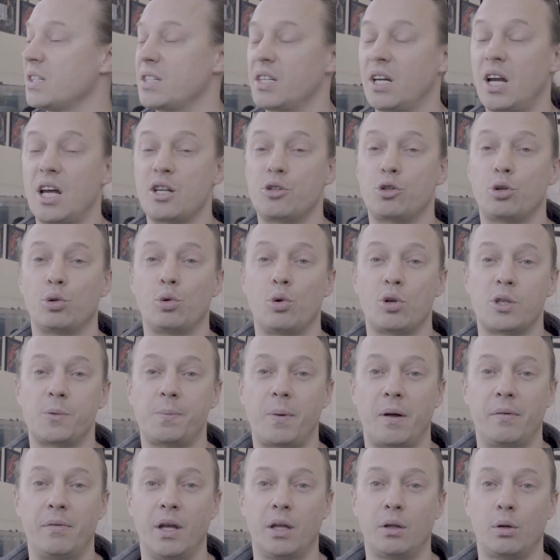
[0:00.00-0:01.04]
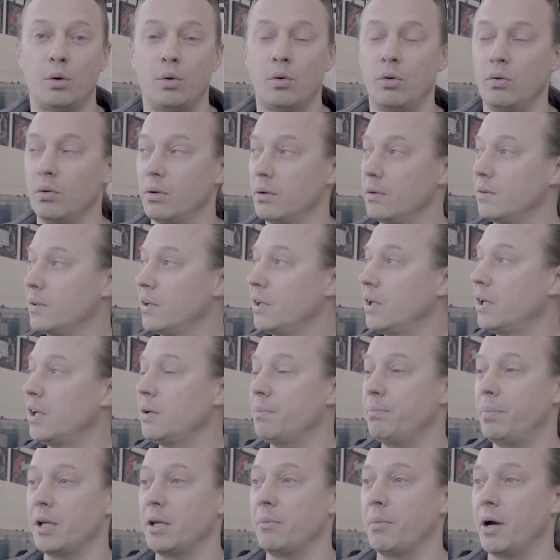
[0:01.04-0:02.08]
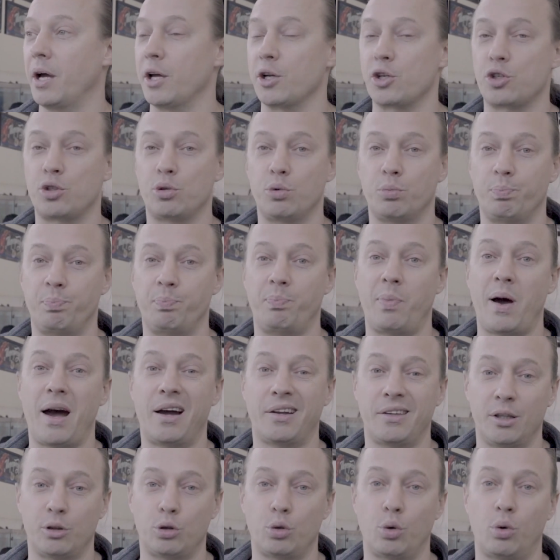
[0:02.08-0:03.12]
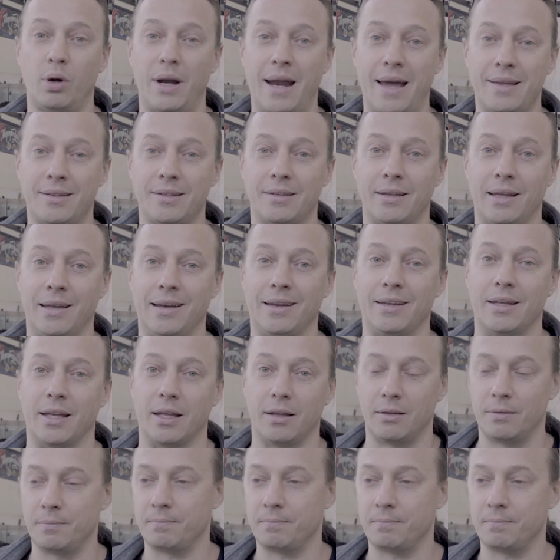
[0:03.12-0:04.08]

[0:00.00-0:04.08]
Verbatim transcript: Сразу нос по ведру и понимаешь, пахнет тухлятина или нет.